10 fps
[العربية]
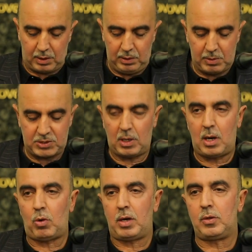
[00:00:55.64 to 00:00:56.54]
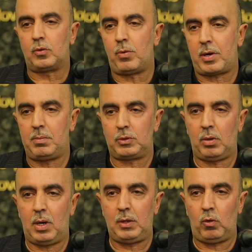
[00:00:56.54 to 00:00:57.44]
الرحيم السلام عليكم ورحمة
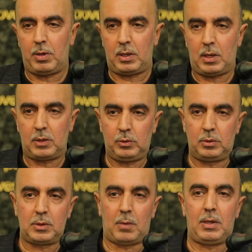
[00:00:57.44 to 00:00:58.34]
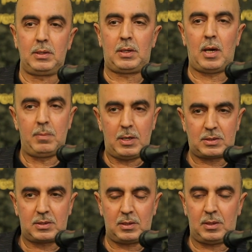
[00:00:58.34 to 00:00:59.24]
الله وبركاته طبعا
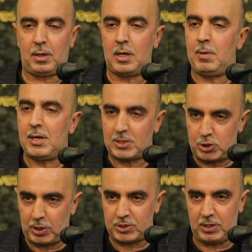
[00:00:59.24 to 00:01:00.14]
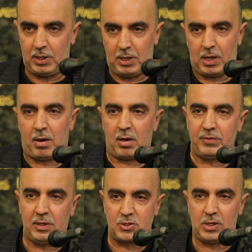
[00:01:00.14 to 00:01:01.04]
كلمة كلمة ليست شخصية الأخ
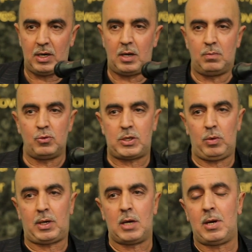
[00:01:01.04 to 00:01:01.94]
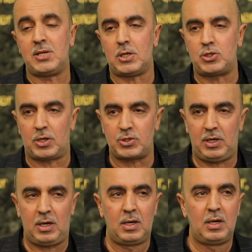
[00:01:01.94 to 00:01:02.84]
عرفني السيد علي الموسوي الكلمة ليست
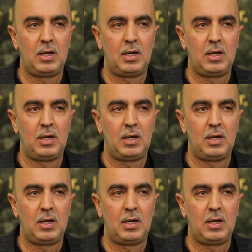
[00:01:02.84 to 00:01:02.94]
شخصية